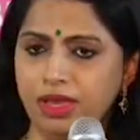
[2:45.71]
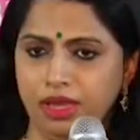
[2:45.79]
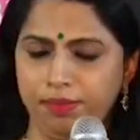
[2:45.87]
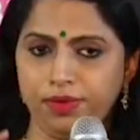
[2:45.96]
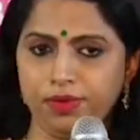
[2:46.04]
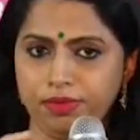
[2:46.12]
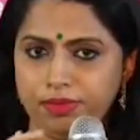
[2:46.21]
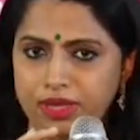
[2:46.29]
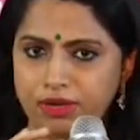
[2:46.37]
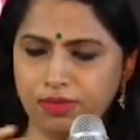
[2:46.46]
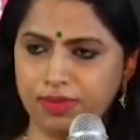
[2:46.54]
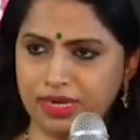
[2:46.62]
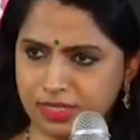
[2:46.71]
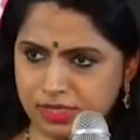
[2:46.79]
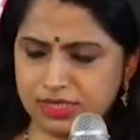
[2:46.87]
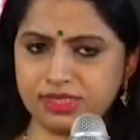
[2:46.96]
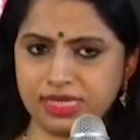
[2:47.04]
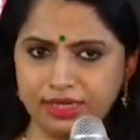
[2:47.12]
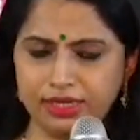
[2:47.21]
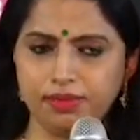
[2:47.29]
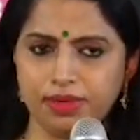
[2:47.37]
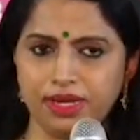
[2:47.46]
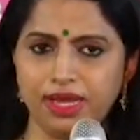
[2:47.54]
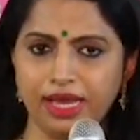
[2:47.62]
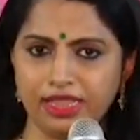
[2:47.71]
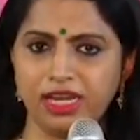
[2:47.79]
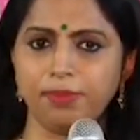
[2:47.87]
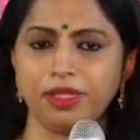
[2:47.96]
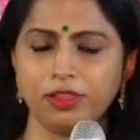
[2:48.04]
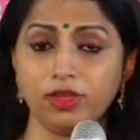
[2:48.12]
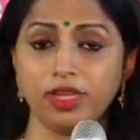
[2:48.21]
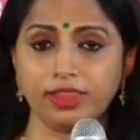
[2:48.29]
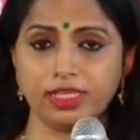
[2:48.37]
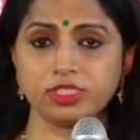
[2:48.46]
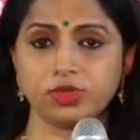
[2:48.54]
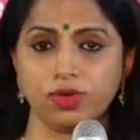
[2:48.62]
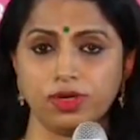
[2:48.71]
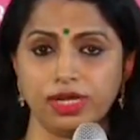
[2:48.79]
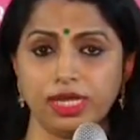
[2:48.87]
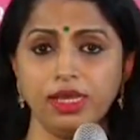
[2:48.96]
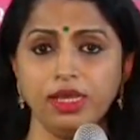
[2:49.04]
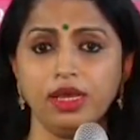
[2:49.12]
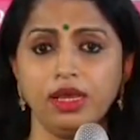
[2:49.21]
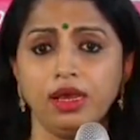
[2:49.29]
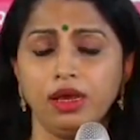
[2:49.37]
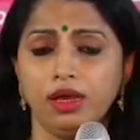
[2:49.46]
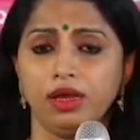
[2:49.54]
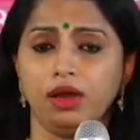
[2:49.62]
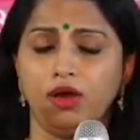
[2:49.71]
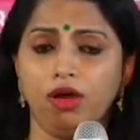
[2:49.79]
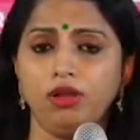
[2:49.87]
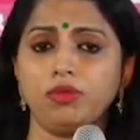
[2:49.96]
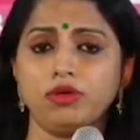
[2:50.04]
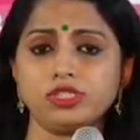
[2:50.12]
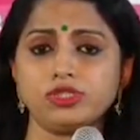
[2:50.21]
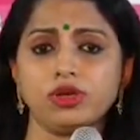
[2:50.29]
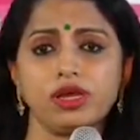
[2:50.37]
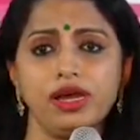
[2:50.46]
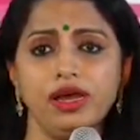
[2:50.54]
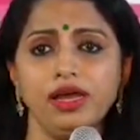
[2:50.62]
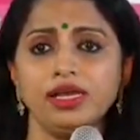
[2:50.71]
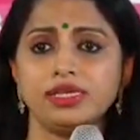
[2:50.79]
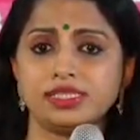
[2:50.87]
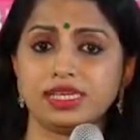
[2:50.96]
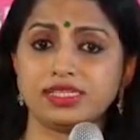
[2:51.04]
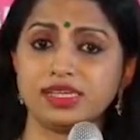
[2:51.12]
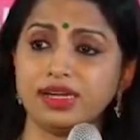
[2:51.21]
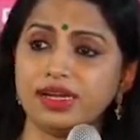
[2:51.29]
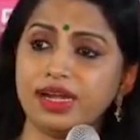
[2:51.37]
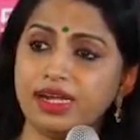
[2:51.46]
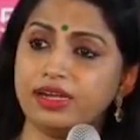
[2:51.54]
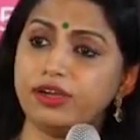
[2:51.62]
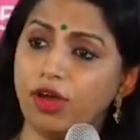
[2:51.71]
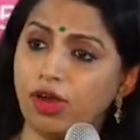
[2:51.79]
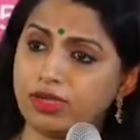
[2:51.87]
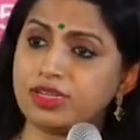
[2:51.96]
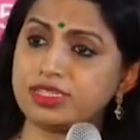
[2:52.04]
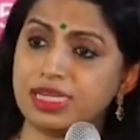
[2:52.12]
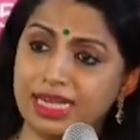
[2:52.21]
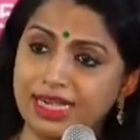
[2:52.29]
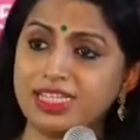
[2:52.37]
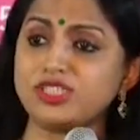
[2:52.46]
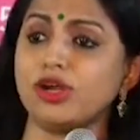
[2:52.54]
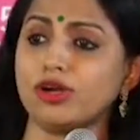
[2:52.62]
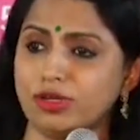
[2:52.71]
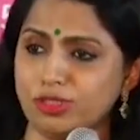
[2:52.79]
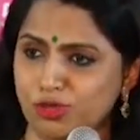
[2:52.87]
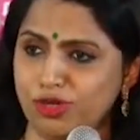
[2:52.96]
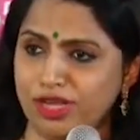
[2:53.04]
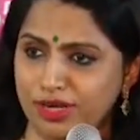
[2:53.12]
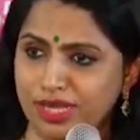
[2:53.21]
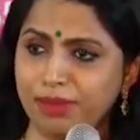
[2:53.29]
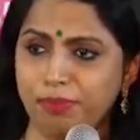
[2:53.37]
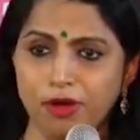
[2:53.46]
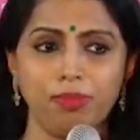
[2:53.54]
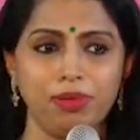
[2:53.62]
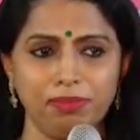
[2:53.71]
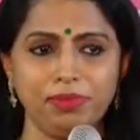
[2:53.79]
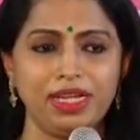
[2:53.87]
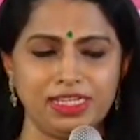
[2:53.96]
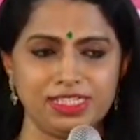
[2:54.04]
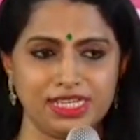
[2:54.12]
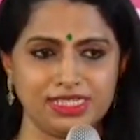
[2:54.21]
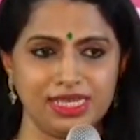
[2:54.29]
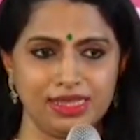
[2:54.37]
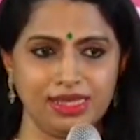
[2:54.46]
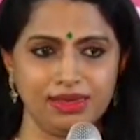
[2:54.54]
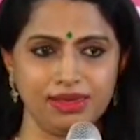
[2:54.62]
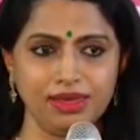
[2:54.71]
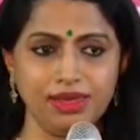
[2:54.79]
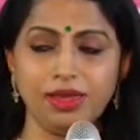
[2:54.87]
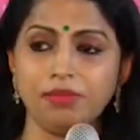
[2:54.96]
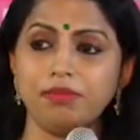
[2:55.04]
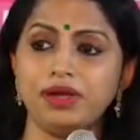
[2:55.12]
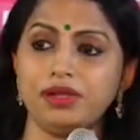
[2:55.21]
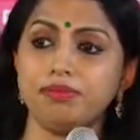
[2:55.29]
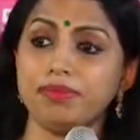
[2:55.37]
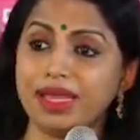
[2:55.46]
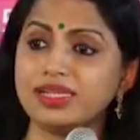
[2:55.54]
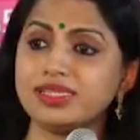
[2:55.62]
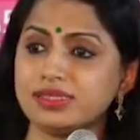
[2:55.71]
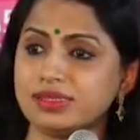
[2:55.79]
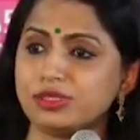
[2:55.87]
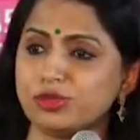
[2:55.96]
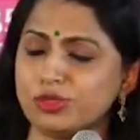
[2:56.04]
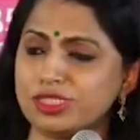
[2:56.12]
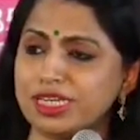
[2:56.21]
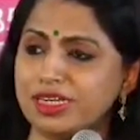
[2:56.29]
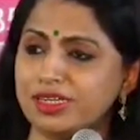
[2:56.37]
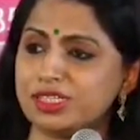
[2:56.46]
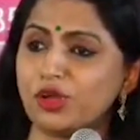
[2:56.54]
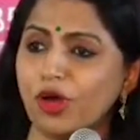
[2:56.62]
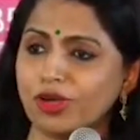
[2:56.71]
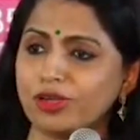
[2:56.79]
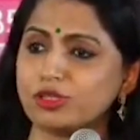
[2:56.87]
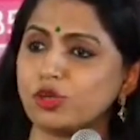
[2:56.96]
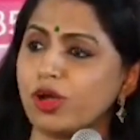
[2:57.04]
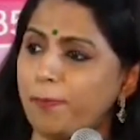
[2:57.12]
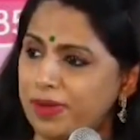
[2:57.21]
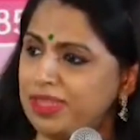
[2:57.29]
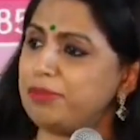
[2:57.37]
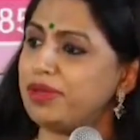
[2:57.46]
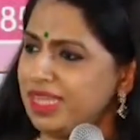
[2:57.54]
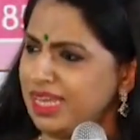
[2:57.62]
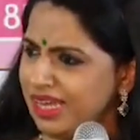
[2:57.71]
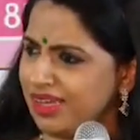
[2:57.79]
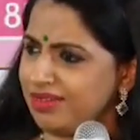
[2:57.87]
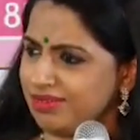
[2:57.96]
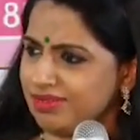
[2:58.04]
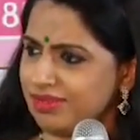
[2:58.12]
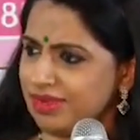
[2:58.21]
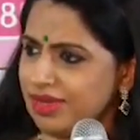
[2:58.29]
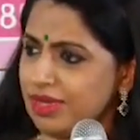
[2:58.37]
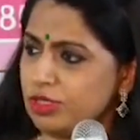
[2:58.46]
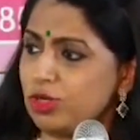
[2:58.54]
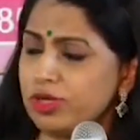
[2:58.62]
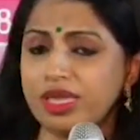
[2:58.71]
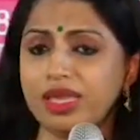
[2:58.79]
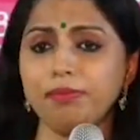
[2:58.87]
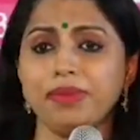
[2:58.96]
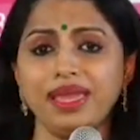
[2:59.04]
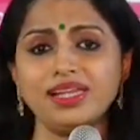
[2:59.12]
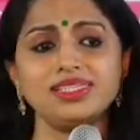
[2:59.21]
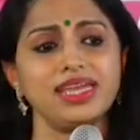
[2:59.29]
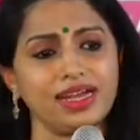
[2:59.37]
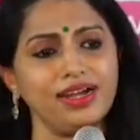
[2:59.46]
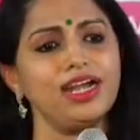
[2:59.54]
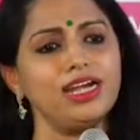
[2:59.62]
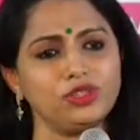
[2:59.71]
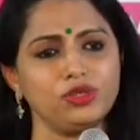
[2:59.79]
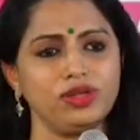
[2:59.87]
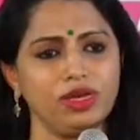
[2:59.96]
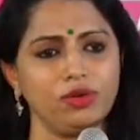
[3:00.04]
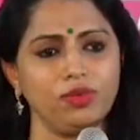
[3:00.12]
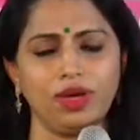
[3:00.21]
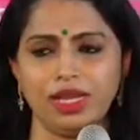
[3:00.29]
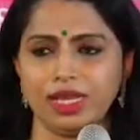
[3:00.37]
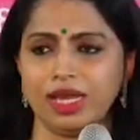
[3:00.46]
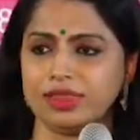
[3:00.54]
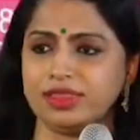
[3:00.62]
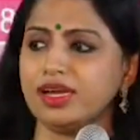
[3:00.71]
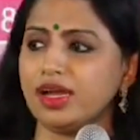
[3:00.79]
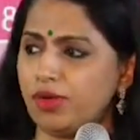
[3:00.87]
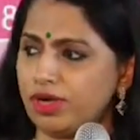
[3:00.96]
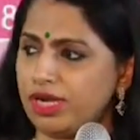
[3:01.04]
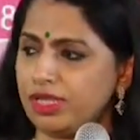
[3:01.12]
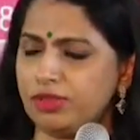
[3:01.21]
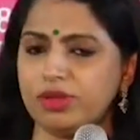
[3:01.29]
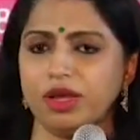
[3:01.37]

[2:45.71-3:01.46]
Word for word: ఇప్పుడు మీరు మన సెంట మన హైదరాబాద్లోనే తీసుకోండి ఆల్మోస్ట్ ఒక సిక్స్ హండ్రెడ్ డాక్టర్స్ లేడీస్ డాక్టర్స్ ఉన్నారు ఈ ప్రాబ్లం ట్రీట్ చేసేది బట్ మేల్స్ చూసే డాక్టర్స్ ఒక పది మందిని సో ఈ మేల్స్ ఎక్కడ వెళ్తున్నారు వాళ్ళకి అర్థం కావట్లేదు